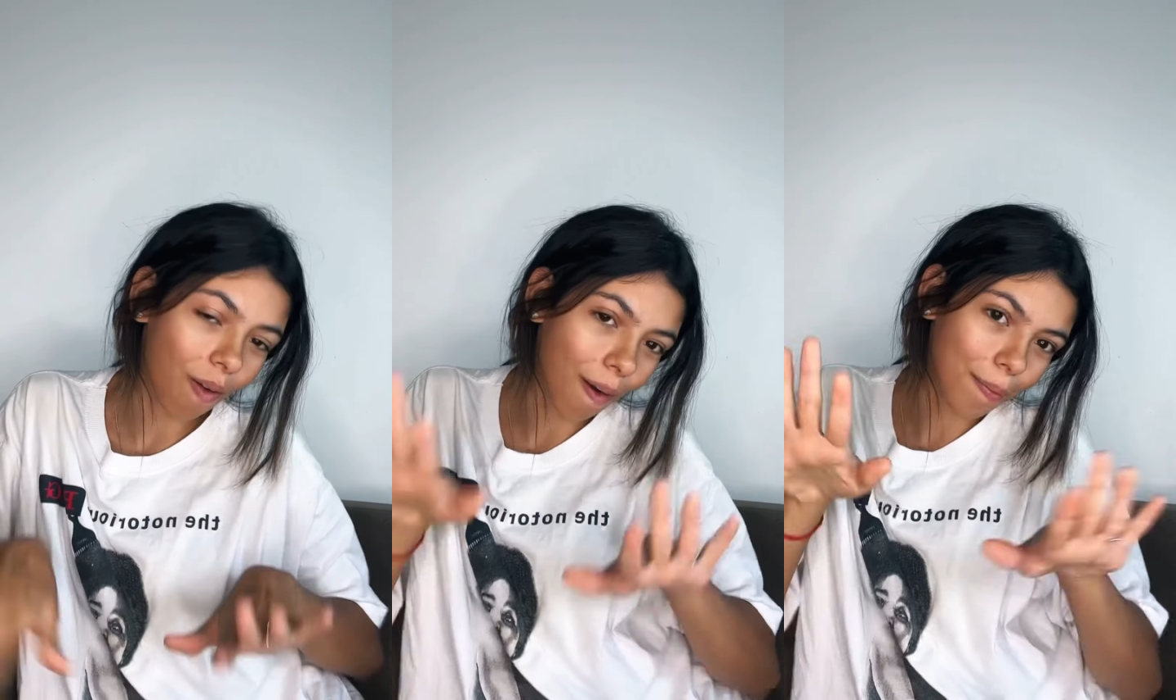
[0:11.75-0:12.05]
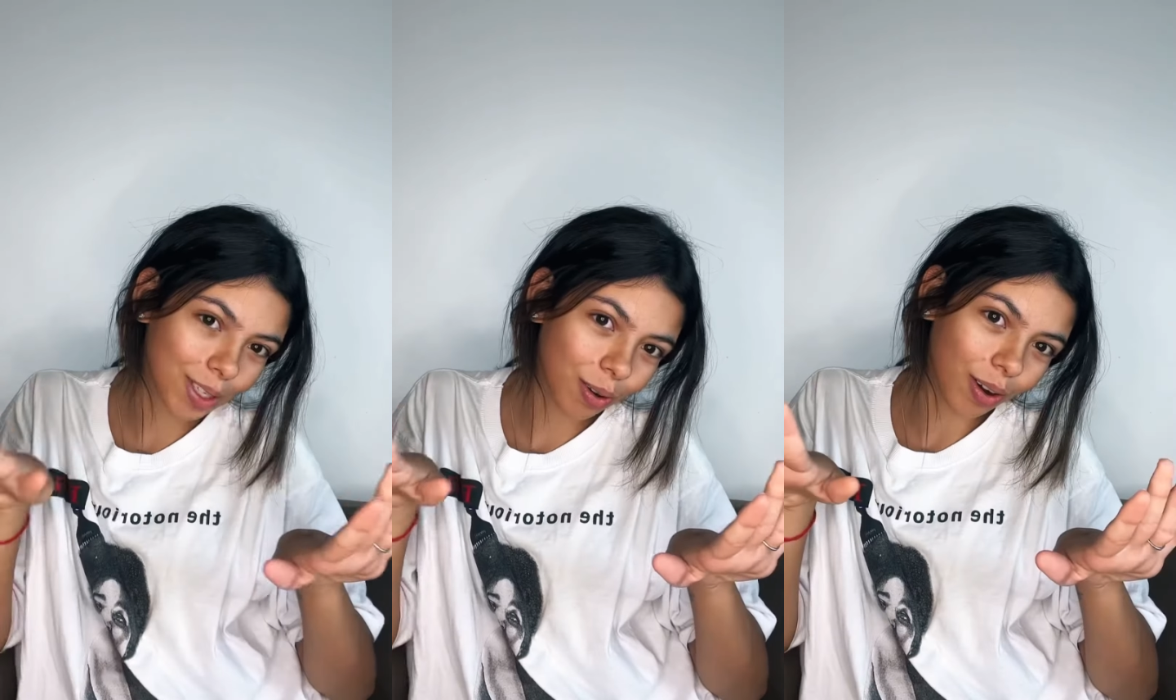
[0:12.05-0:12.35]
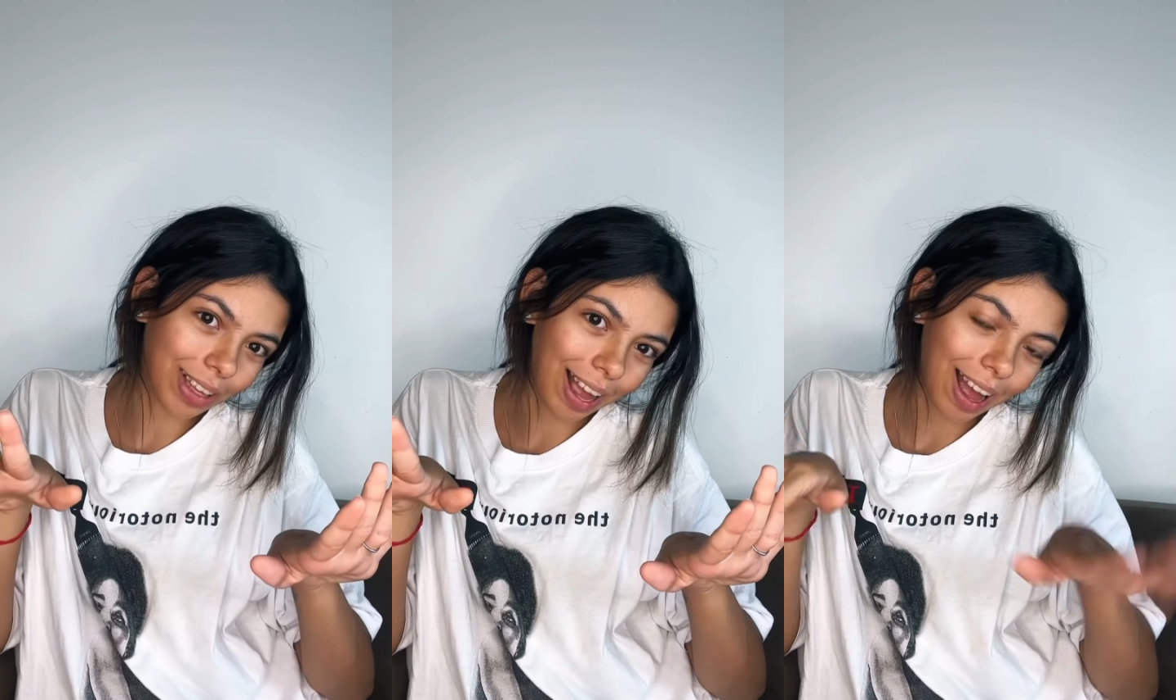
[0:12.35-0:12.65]
eu acabei de
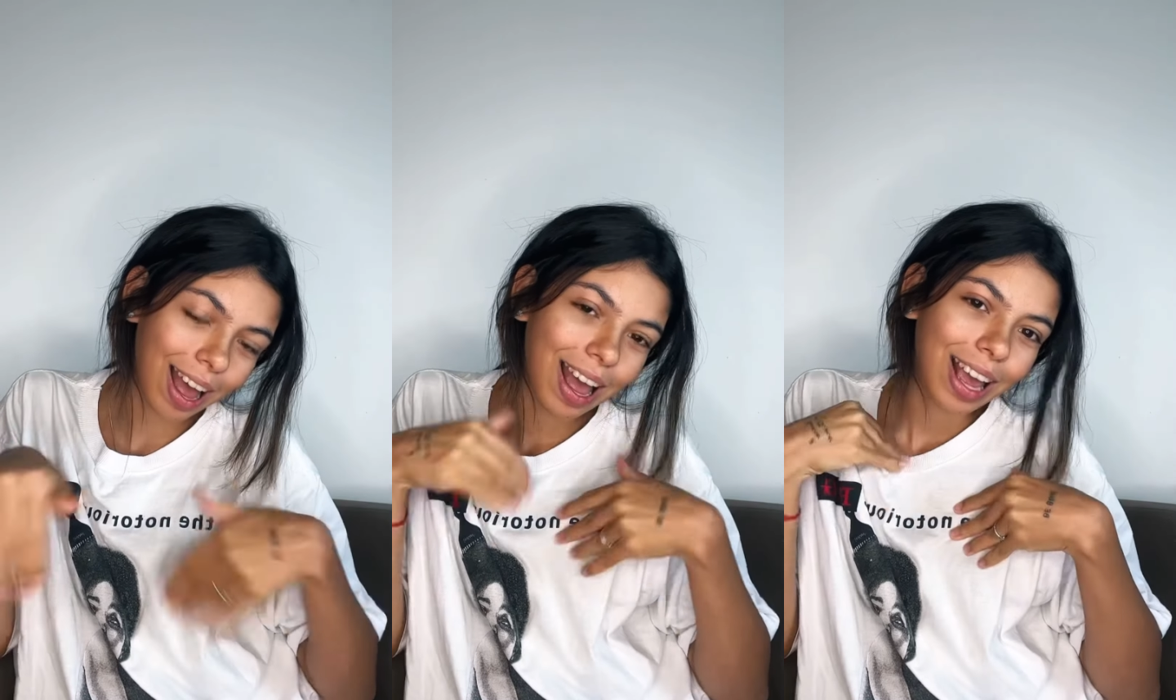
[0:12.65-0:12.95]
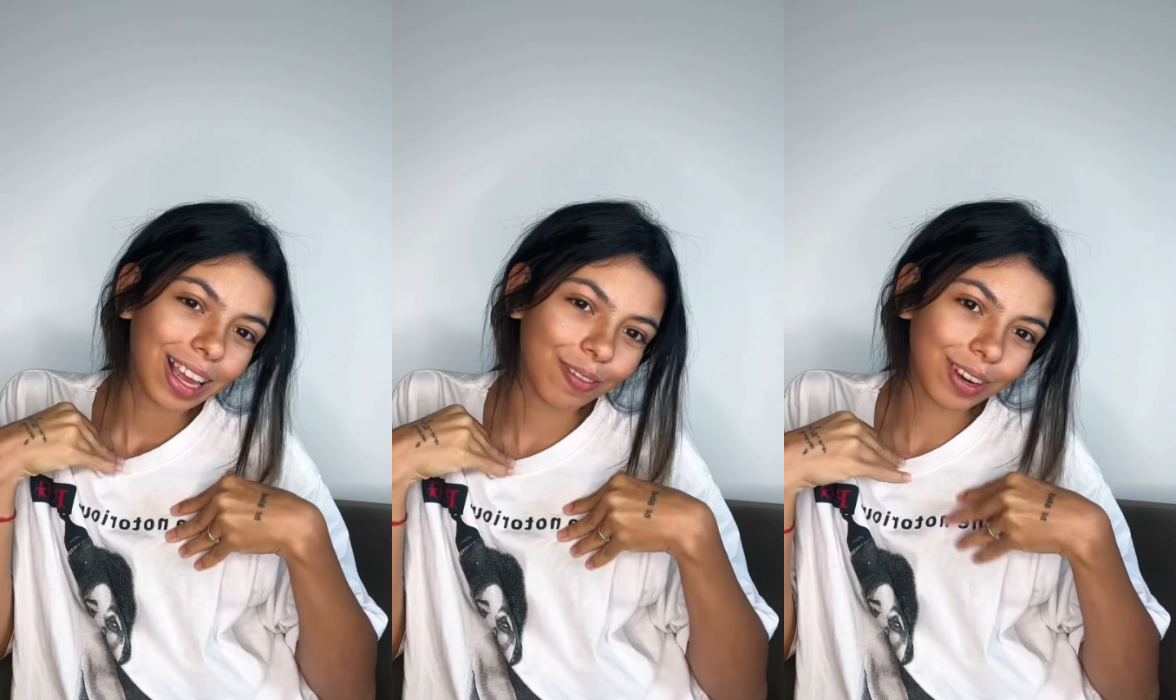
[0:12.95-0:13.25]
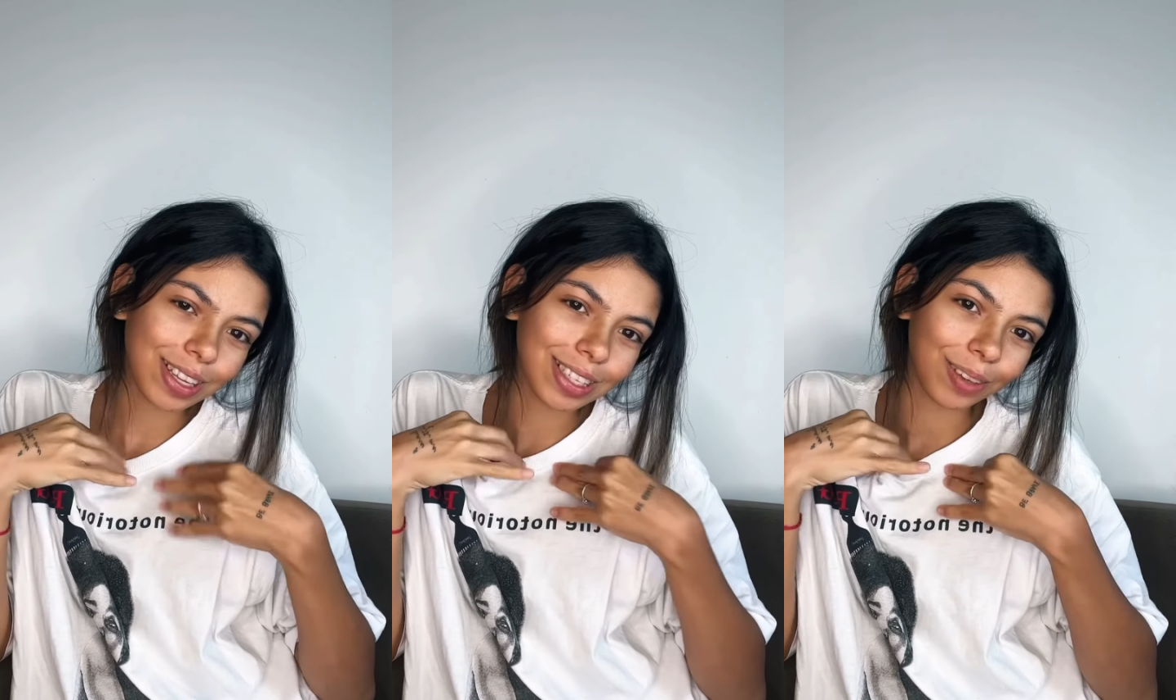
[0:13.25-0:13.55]
acordar e
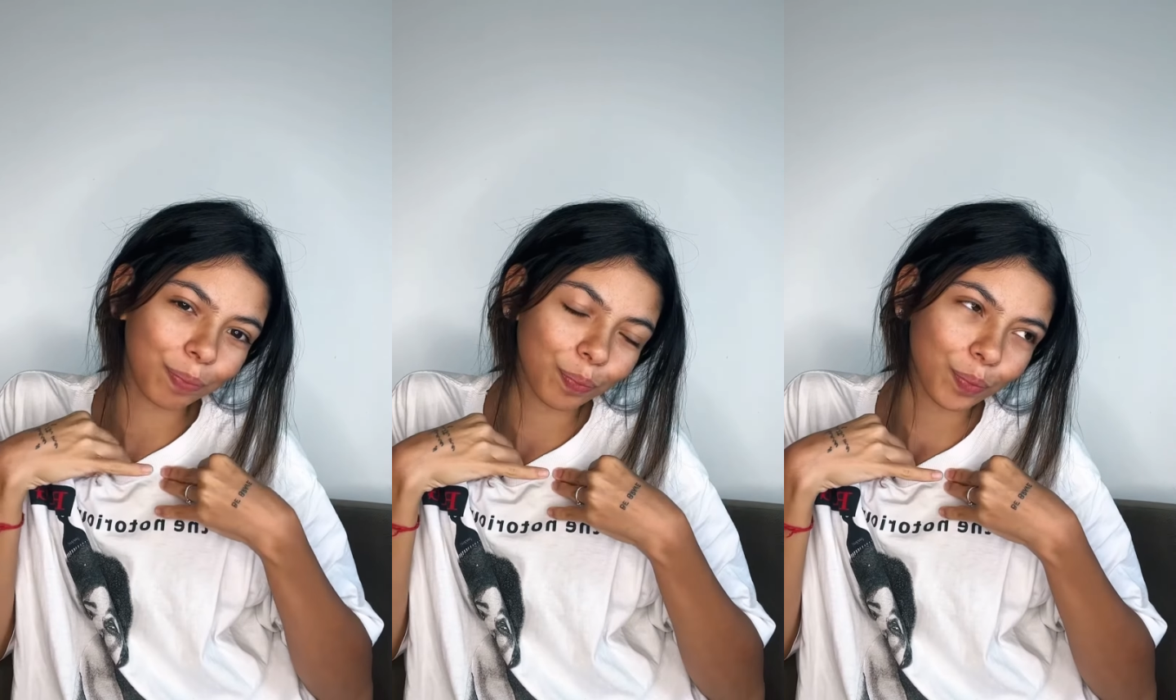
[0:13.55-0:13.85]
falei assim,